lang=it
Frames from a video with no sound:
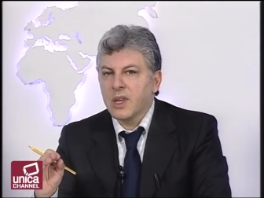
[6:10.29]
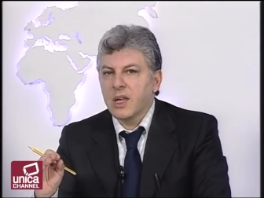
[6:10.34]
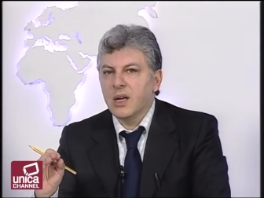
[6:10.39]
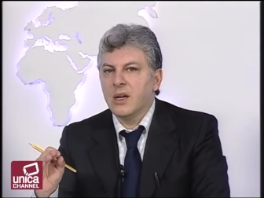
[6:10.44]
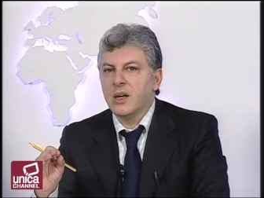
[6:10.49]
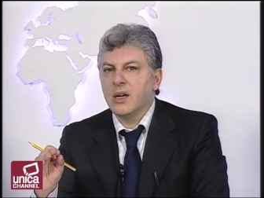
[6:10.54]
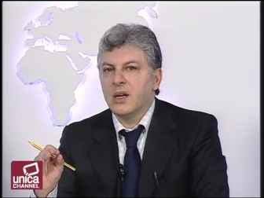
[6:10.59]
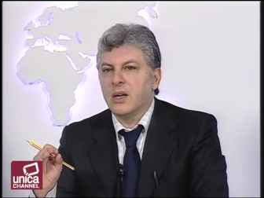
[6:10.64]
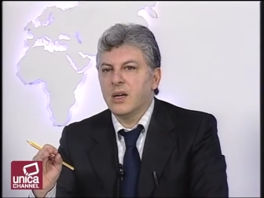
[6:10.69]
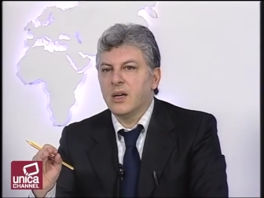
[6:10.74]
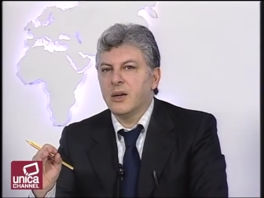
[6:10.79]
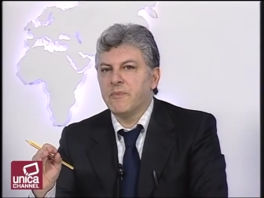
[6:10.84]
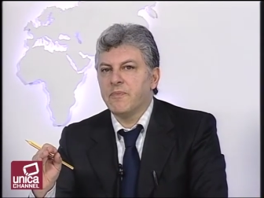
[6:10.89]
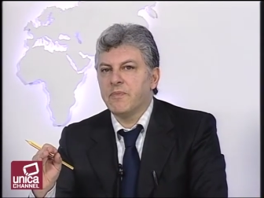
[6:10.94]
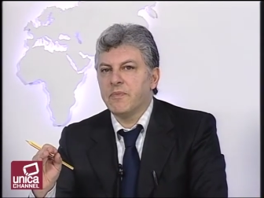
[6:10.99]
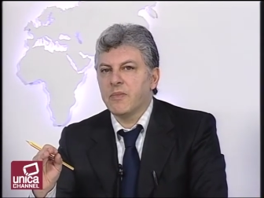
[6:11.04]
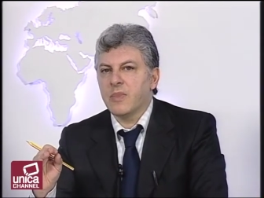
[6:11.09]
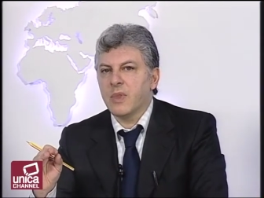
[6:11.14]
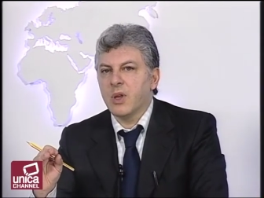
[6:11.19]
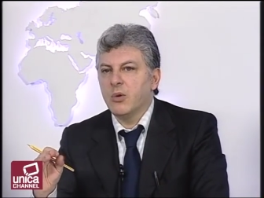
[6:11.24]

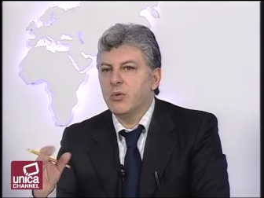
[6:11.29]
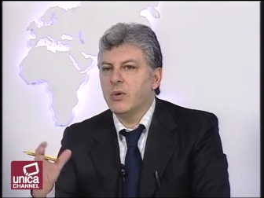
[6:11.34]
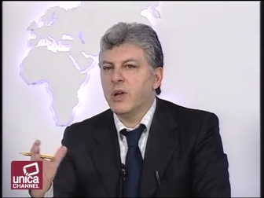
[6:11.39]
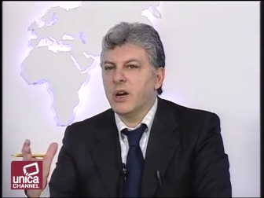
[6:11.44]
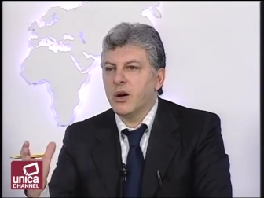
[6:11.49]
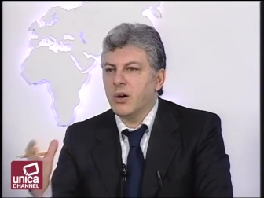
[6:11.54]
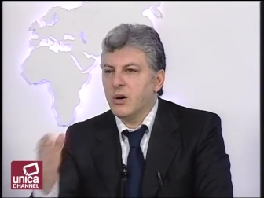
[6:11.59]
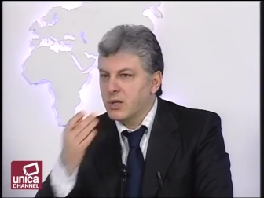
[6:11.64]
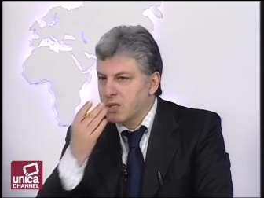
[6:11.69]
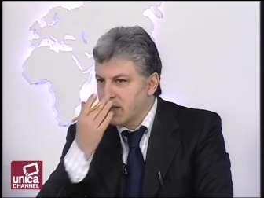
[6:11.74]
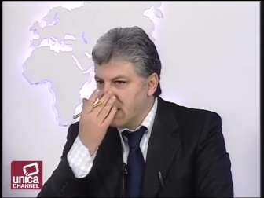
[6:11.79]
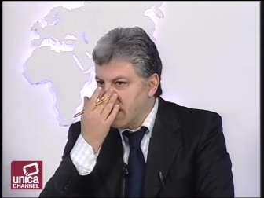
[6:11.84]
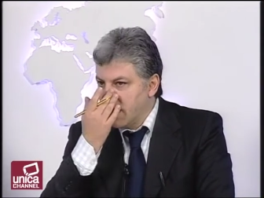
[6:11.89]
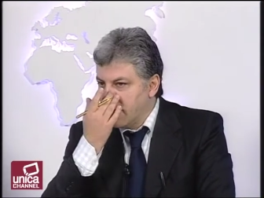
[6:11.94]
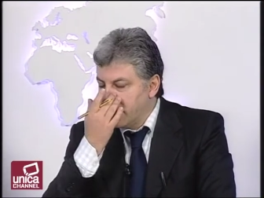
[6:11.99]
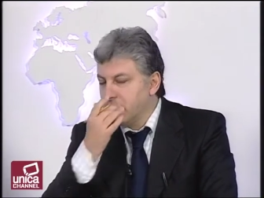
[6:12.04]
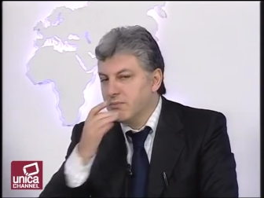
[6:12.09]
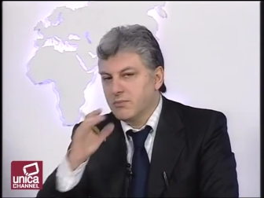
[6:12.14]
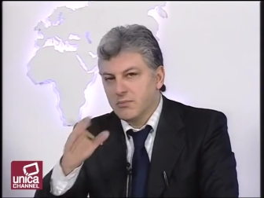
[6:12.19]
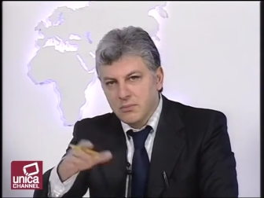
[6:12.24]
Ehm, una
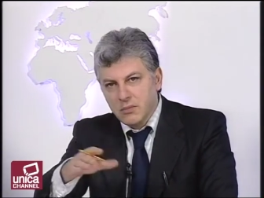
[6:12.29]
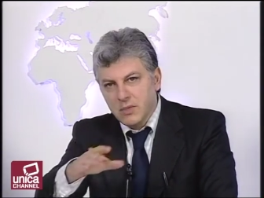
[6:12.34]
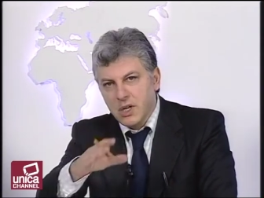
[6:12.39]
cosa,